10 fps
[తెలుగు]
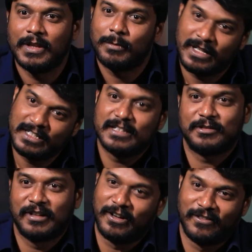పెళ్ళి
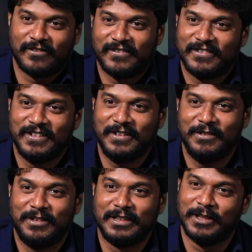చేసుకున్నారు
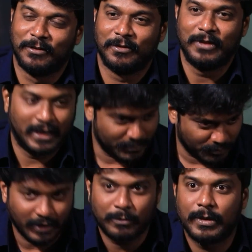ఇద్దరు
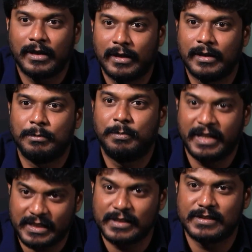
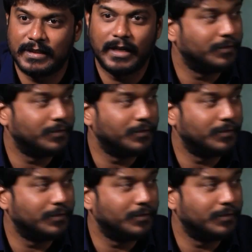పేషెంట్స్ గా